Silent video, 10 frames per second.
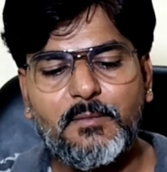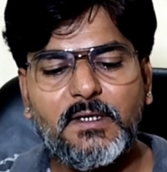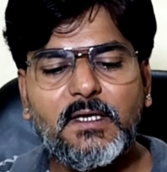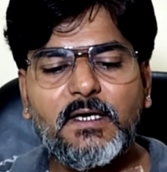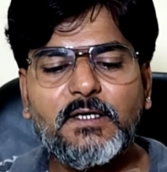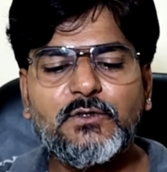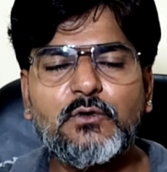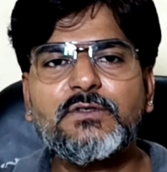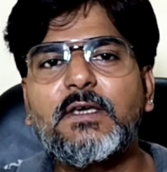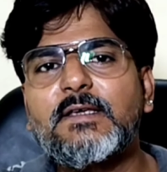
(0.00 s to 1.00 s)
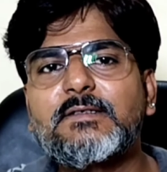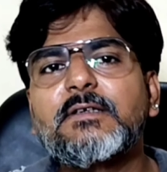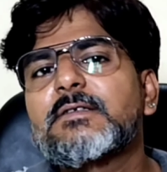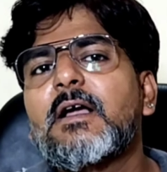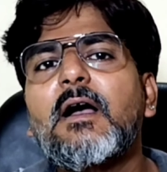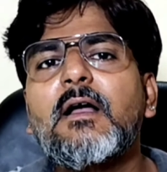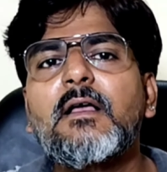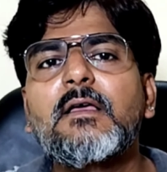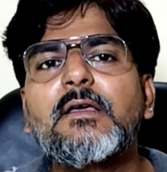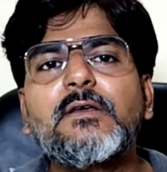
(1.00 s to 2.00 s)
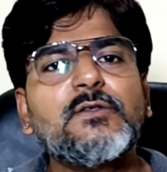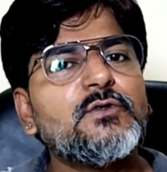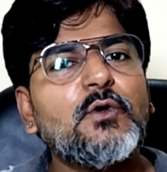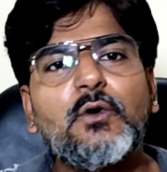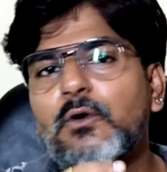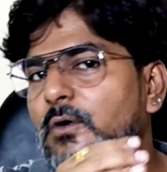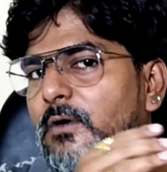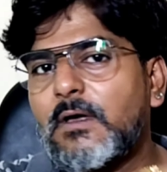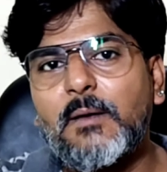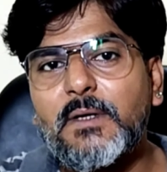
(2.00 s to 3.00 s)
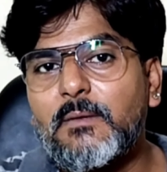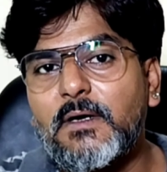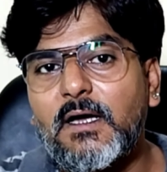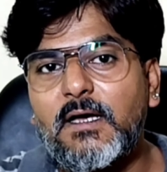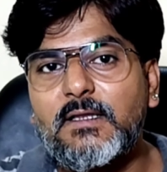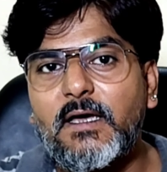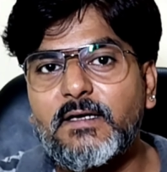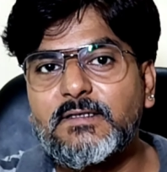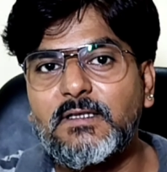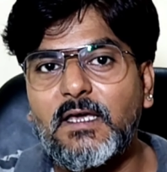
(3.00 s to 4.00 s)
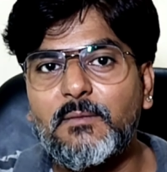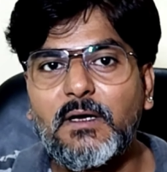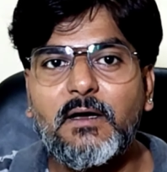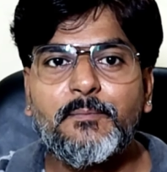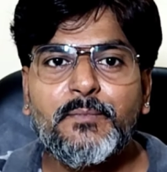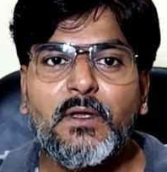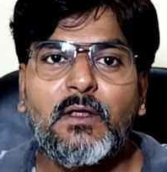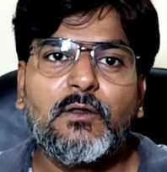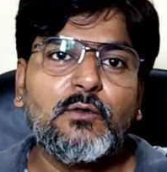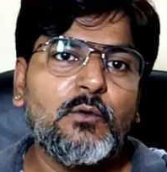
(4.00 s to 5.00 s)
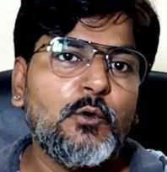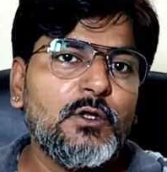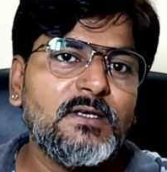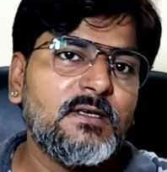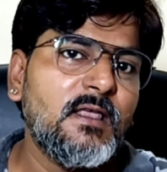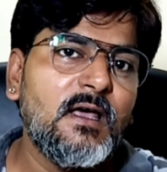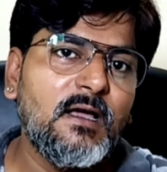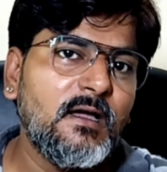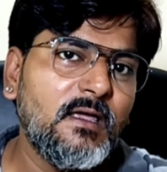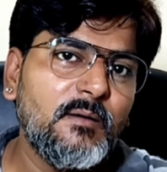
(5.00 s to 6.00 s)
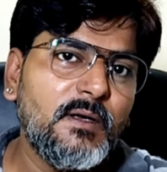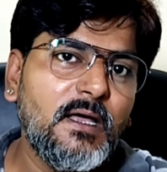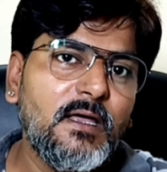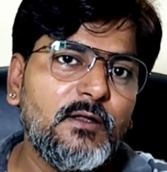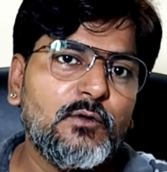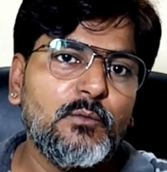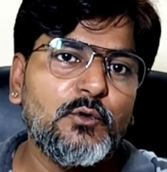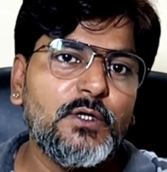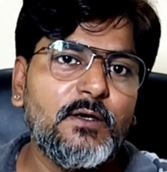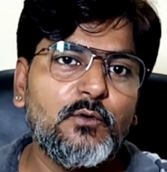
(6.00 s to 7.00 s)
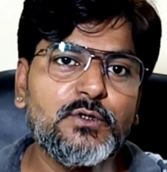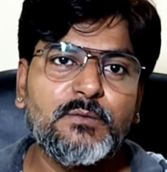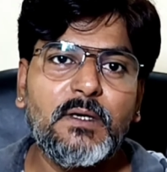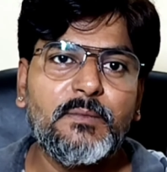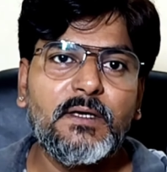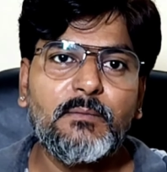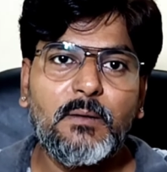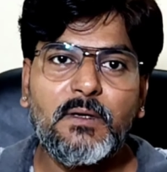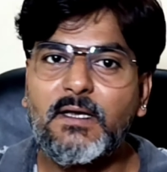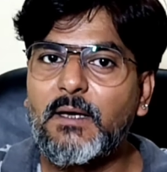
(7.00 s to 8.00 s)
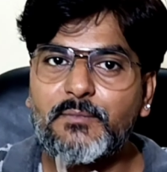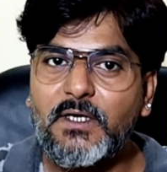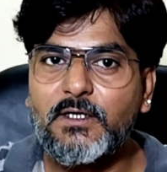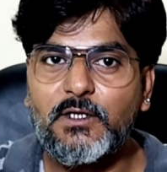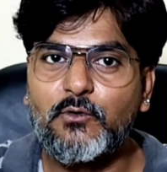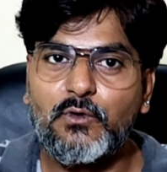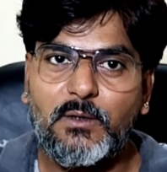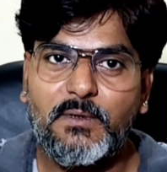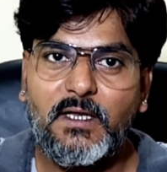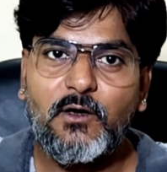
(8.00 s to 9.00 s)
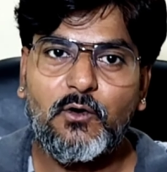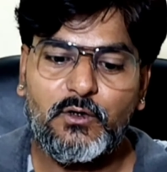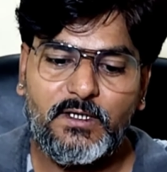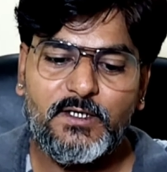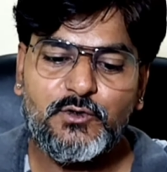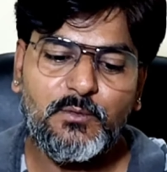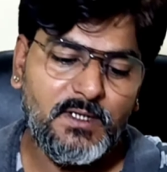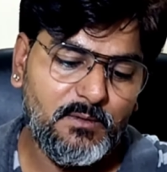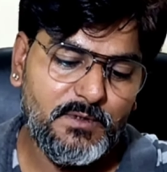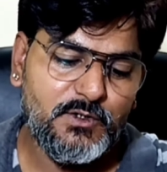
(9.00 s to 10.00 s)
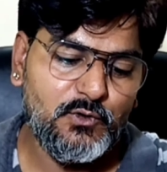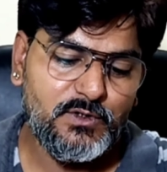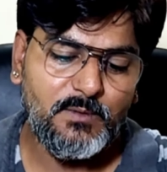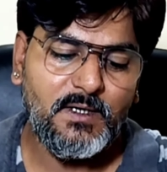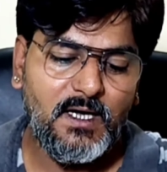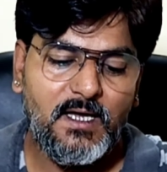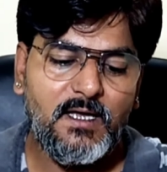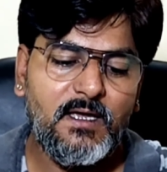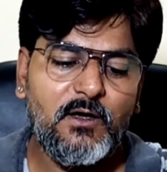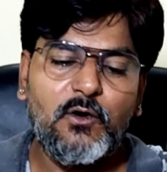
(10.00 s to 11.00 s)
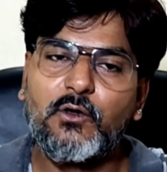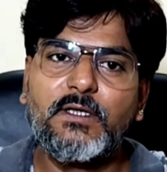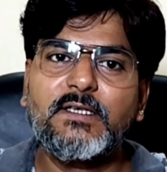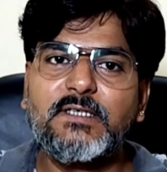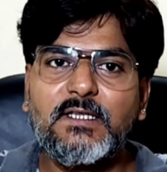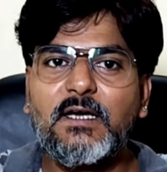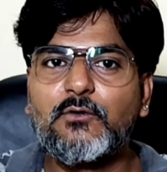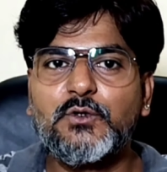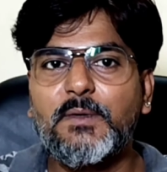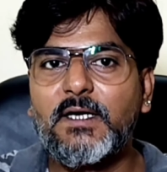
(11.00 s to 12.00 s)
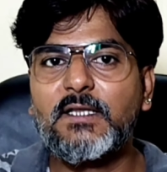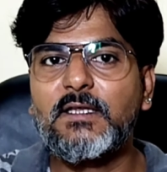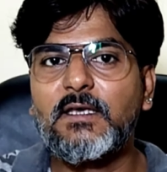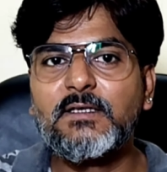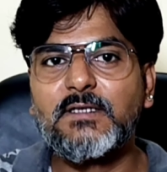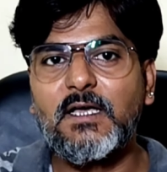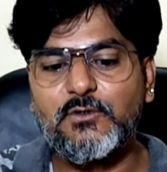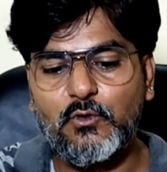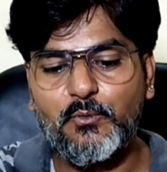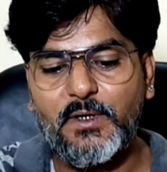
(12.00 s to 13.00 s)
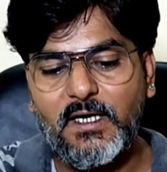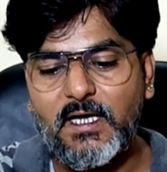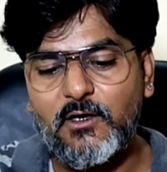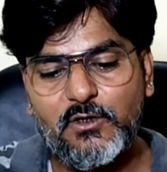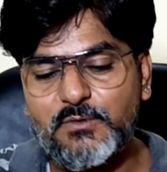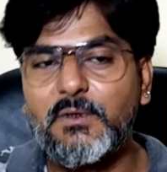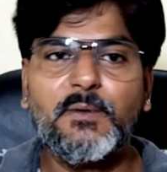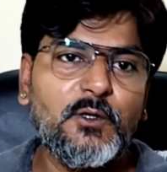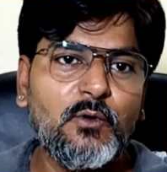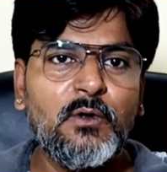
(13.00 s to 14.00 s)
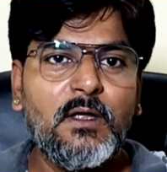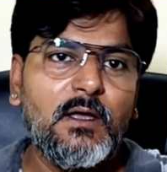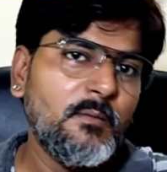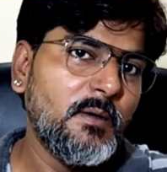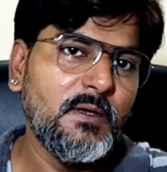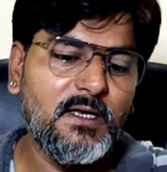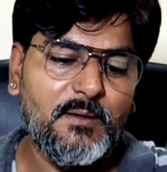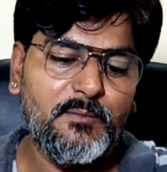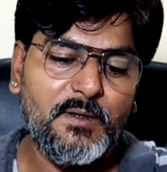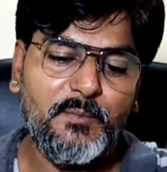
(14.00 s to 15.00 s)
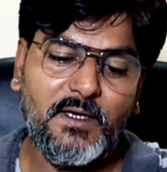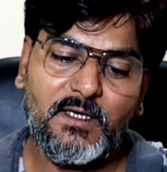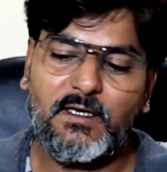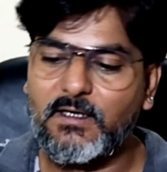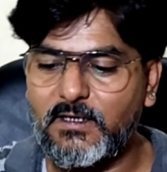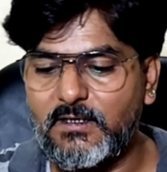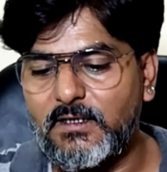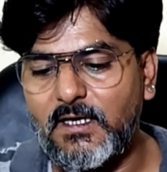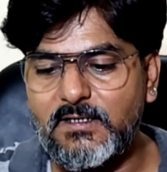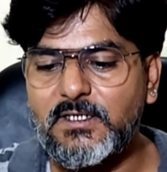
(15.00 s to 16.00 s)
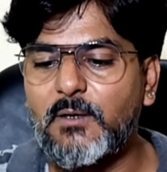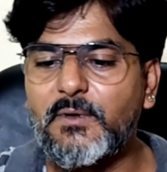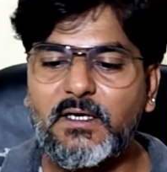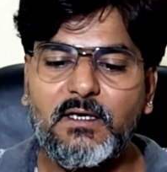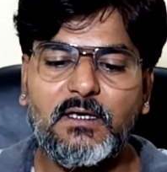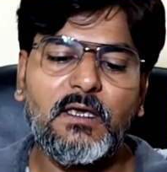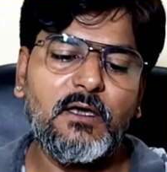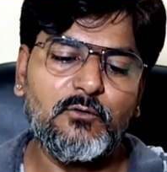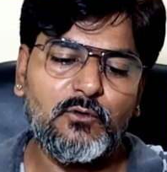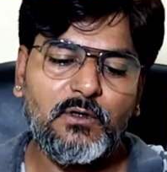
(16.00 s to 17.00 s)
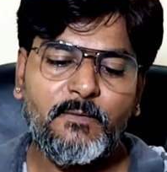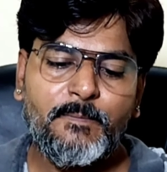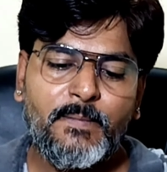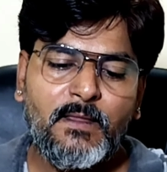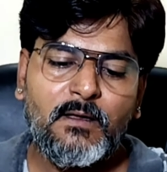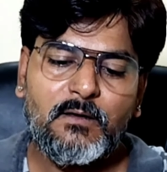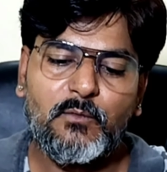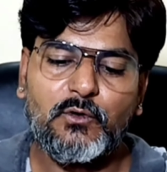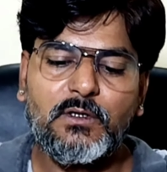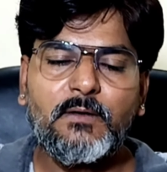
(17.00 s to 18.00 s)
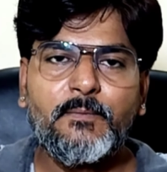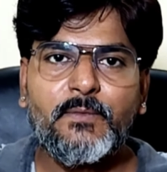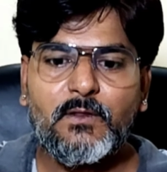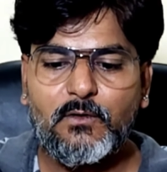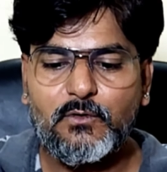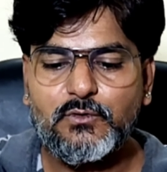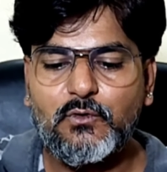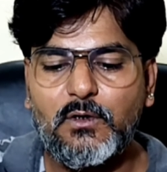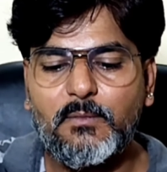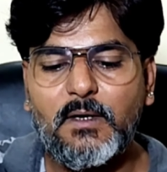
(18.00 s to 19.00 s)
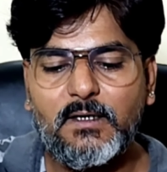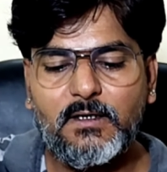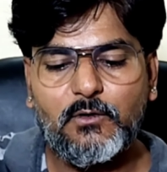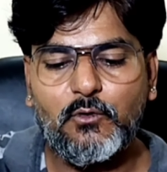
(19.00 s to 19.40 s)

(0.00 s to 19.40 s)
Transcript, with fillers: मैंने केसोन सी एस सिक्स का जो कैमरा मंगाया था एक्शन कैमरा तो वो दस हज़ार का कैमरा है तो मुझे उसमें भी बबल रैप देखने को नहीं मिले और ये जो मैंने मीशो से मंगाया है और ये ज़्यादा कुछ महंगा नहीं है सात सौ रुपये का है और इसमें मेरे को बबल रैप में पैकिंग करके दिया है अच्छा पैकिंग किया है उन्होंने बहुत ही तो इसको अब आप